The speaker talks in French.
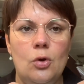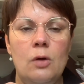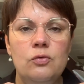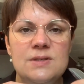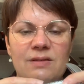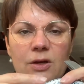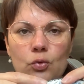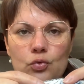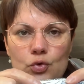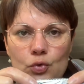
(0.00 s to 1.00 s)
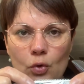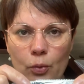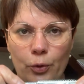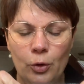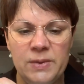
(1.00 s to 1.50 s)
Quand vous avez cousu le
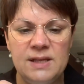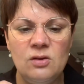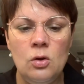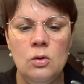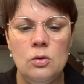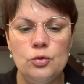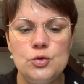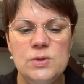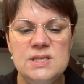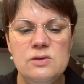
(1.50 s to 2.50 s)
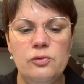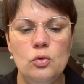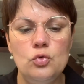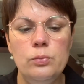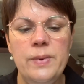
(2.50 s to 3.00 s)
premier temps, ensuite il faut
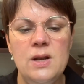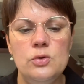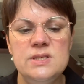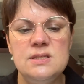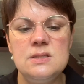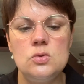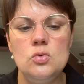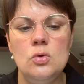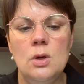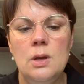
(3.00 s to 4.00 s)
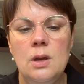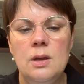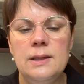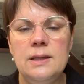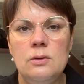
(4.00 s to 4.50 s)
couper le tissu
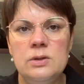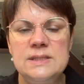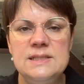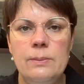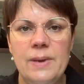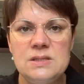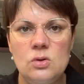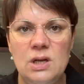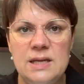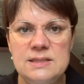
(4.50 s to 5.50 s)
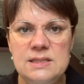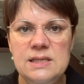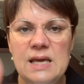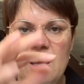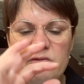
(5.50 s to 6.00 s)
euh, qui dépasse de
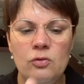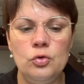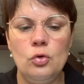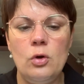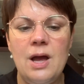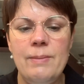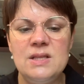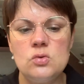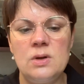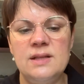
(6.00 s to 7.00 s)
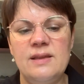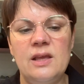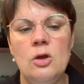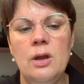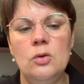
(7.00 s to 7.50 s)
l'élastique avant de le rabattre sur
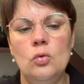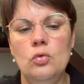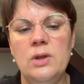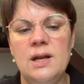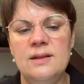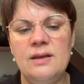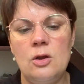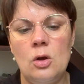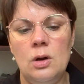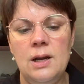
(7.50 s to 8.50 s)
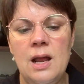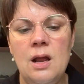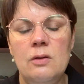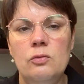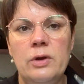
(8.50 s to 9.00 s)
l'intérieur et de coudre à l'intérieur.
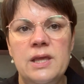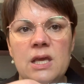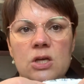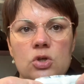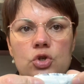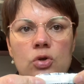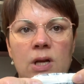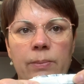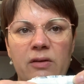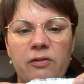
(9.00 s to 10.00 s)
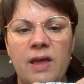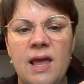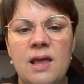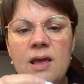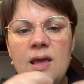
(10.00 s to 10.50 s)
Là, vous voyez, je ne l'ai pas
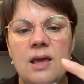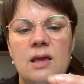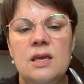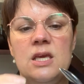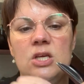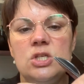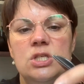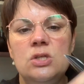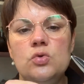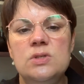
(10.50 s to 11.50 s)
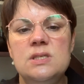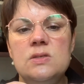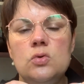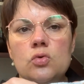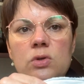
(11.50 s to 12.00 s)
fait et j'ai du
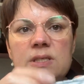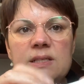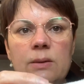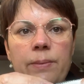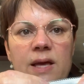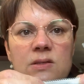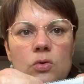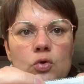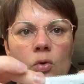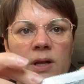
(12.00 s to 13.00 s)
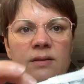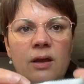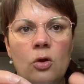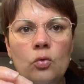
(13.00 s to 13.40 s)
tissu qui dépasse sur l'intérieur.